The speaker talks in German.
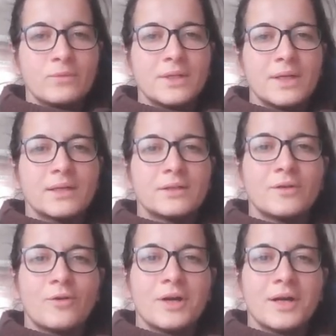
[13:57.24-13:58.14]
Und gerne
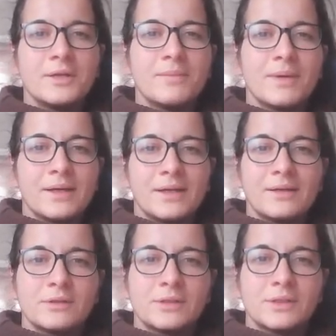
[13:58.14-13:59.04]
noch
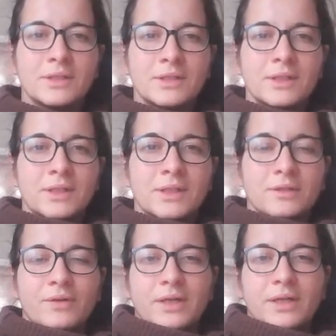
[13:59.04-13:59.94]
einmal,
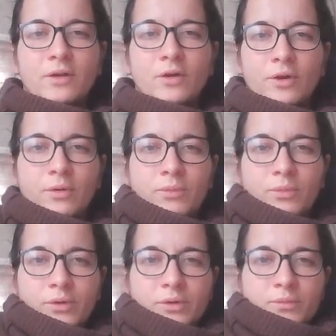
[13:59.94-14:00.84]
einfach in
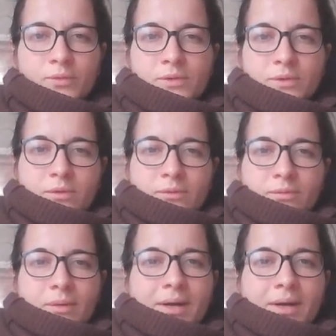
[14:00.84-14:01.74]
eurem Rhythmus.
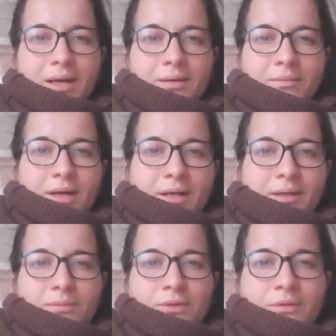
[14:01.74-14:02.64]
Beim
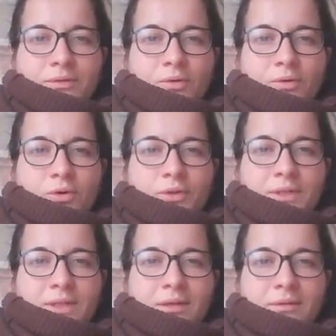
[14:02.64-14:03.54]
Einatmen
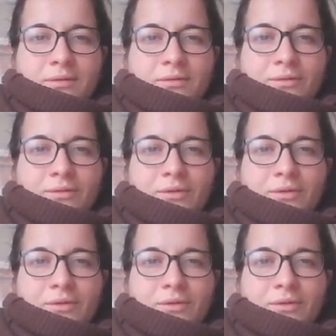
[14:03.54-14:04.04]
hochziehen